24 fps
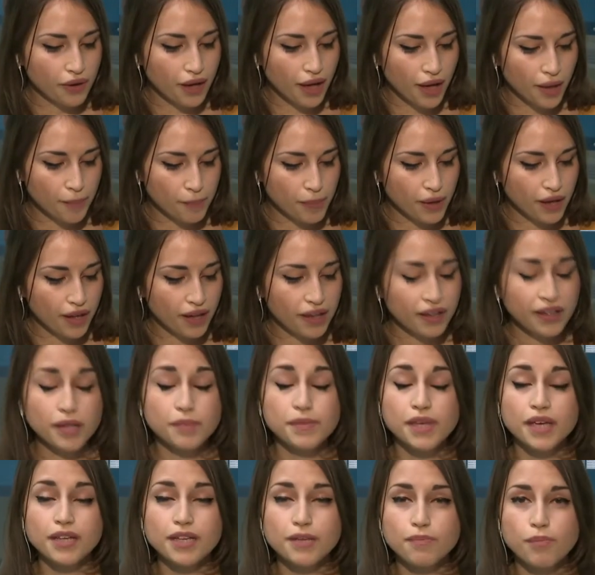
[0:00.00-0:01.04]
un par un, eh
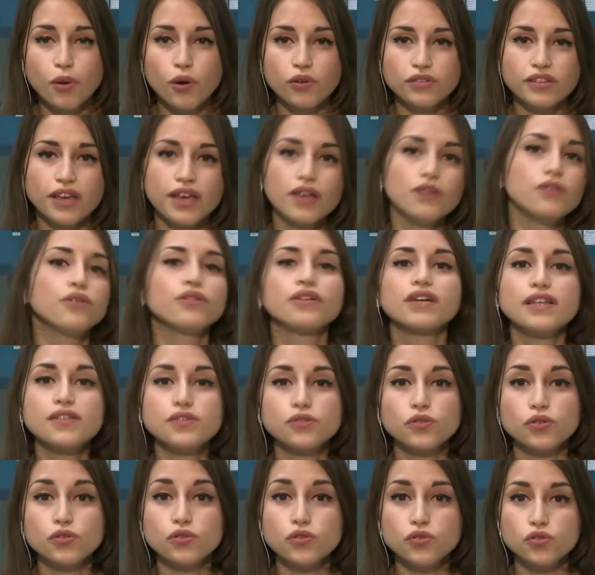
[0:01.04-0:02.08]
bien, il prendrait le
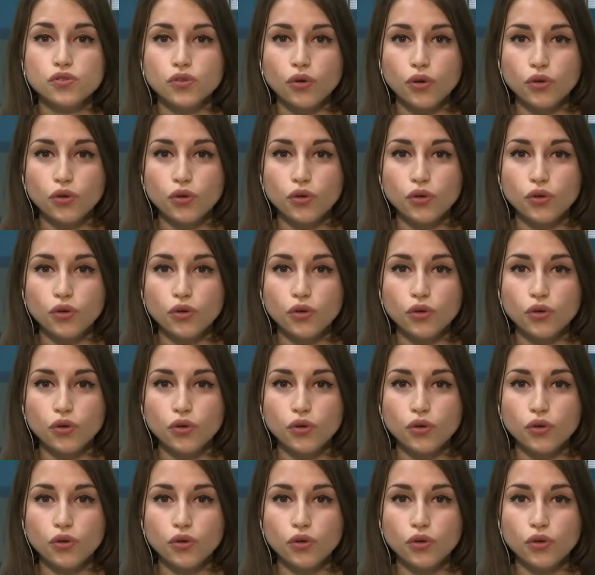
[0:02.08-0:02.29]
risque de se